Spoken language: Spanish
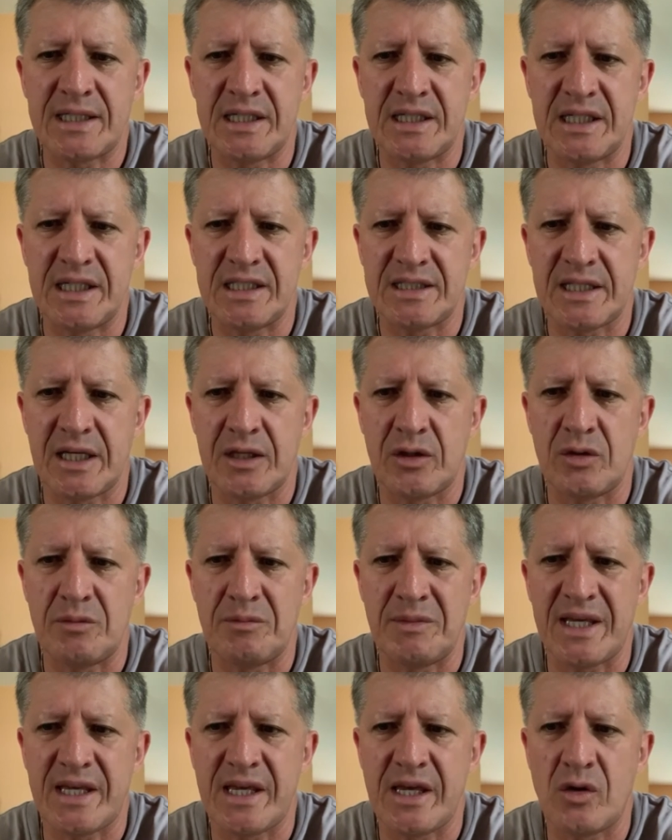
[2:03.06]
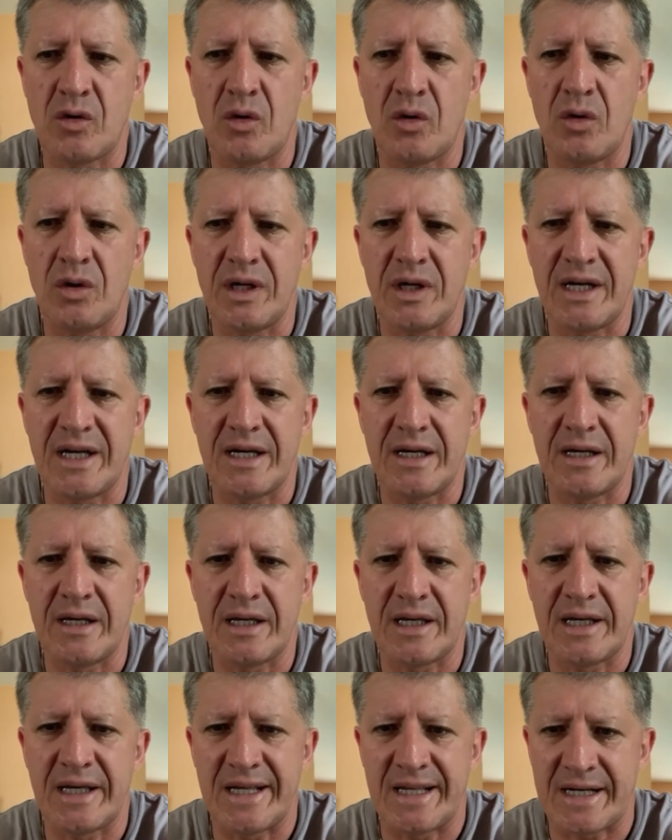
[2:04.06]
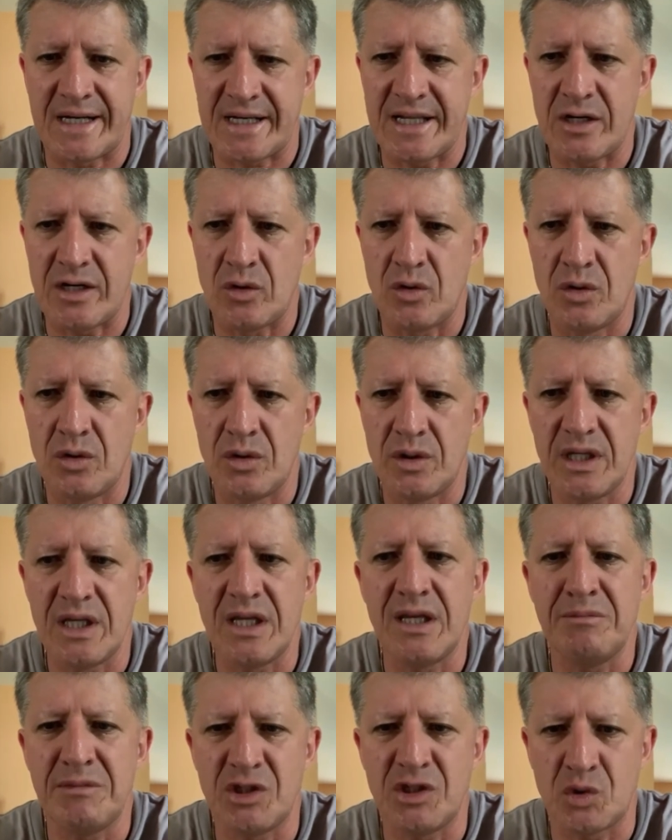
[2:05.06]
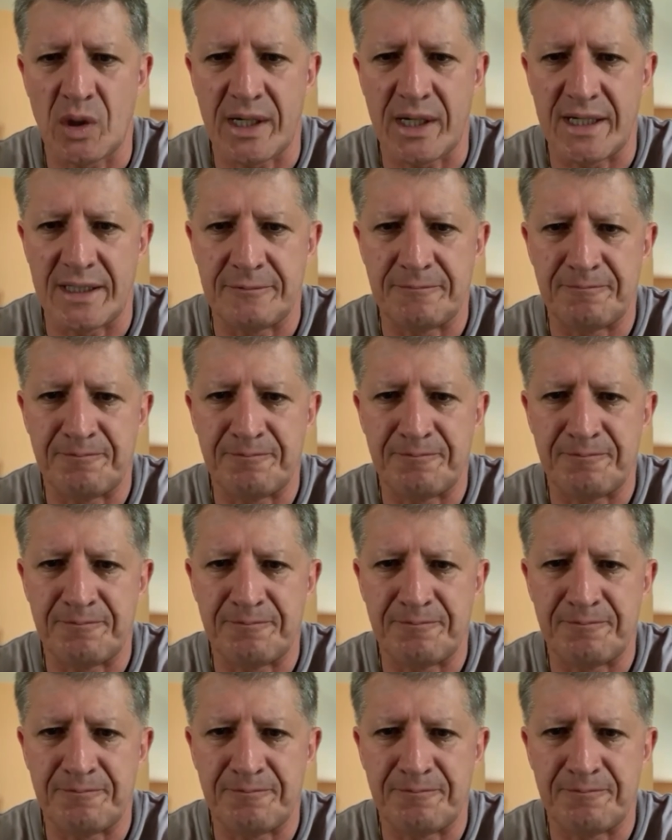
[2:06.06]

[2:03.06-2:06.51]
en el Estado de México, Guerrero y Michoacán.